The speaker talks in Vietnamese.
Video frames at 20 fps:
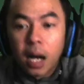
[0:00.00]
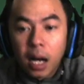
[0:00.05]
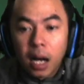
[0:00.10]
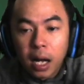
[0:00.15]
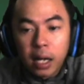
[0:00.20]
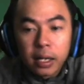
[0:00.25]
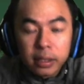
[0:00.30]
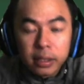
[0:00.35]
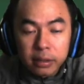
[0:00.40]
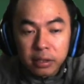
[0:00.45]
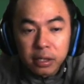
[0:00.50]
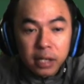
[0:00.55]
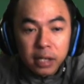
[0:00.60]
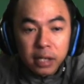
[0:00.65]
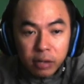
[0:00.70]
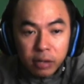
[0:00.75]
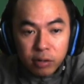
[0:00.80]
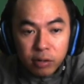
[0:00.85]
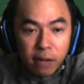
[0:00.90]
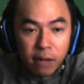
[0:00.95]
À, những
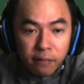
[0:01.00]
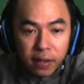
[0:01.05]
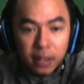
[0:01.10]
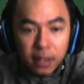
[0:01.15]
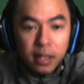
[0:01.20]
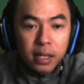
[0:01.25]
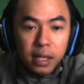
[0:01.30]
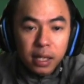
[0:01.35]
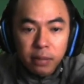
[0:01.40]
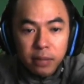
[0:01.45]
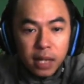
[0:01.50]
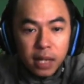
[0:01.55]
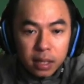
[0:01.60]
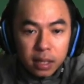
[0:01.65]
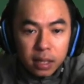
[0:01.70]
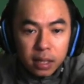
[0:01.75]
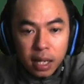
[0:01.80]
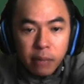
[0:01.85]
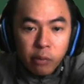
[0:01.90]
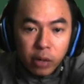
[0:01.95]
cái điều tra viên đã kiểm
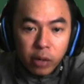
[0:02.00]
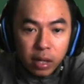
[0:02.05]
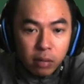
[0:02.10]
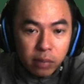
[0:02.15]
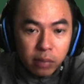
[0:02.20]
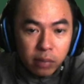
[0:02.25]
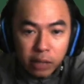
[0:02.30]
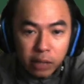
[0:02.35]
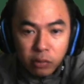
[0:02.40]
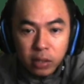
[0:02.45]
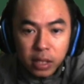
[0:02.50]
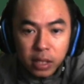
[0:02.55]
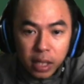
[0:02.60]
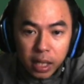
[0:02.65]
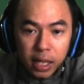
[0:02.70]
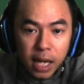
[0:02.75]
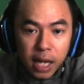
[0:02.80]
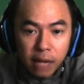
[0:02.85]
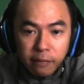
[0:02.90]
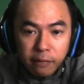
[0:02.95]
tra tất cả mọi góc cách của cái
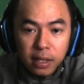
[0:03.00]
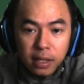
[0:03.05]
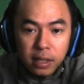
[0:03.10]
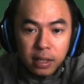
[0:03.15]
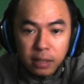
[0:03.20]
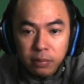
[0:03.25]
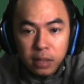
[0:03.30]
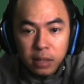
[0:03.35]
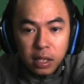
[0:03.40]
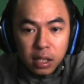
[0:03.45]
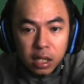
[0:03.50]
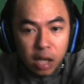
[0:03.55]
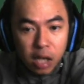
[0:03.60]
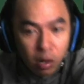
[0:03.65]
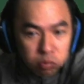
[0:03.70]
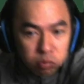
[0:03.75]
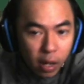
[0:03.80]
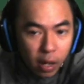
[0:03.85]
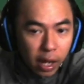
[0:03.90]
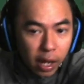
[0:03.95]
nghĩa trang và đã tìm thấy
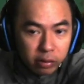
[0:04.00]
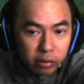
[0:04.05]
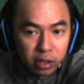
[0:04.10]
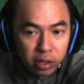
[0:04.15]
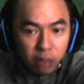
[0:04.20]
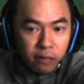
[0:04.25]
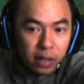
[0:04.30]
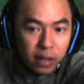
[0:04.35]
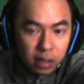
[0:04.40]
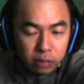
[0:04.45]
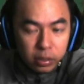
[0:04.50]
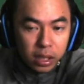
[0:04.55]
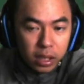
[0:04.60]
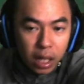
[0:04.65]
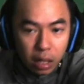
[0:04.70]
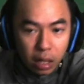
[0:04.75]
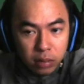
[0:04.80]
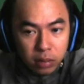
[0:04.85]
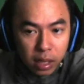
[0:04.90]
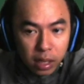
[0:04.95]
không hề có dấu vết của
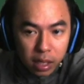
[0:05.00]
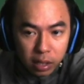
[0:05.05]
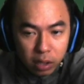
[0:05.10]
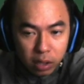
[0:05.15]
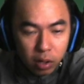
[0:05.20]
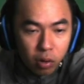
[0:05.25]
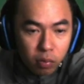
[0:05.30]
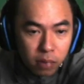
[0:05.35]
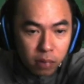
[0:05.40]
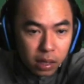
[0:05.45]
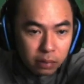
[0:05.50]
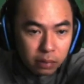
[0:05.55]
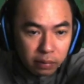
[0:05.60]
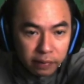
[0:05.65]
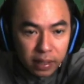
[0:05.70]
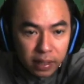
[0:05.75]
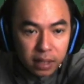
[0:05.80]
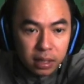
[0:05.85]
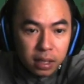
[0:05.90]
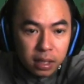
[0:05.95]
người đàn ông tên là Robert
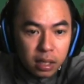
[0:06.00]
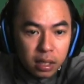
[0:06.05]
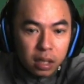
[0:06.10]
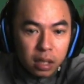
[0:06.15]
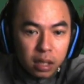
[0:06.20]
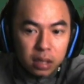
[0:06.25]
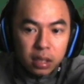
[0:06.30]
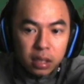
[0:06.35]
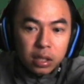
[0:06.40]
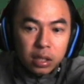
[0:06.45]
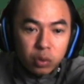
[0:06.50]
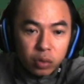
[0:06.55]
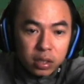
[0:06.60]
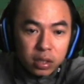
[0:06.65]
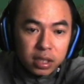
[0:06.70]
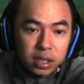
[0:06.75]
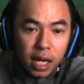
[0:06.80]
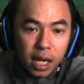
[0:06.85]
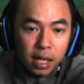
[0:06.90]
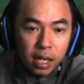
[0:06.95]
mà Fran. Những cái
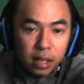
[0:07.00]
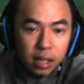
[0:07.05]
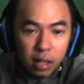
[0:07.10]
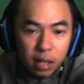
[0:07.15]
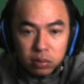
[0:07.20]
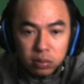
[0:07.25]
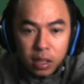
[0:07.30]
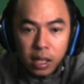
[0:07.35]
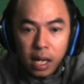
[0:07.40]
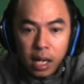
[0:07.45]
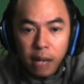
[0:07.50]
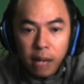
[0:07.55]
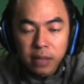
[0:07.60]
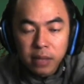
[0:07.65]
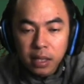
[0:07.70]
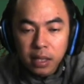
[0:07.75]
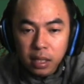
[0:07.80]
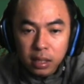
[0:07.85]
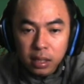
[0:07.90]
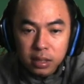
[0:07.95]
túi xác ở trong tầng
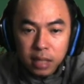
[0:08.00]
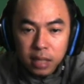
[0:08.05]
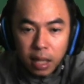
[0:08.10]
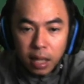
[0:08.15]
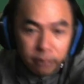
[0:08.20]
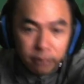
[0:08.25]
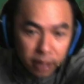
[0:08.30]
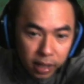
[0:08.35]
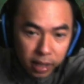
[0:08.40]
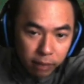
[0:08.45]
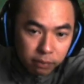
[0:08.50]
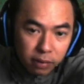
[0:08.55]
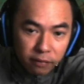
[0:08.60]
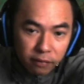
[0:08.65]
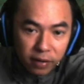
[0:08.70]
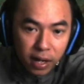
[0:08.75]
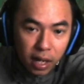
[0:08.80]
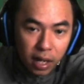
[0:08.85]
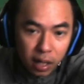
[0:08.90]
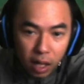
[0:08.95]
hầm thì được khám nghiệm
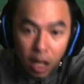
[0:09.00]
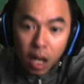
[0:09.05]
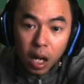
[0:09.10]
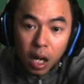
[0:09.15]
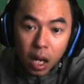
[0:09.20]
mà Fran.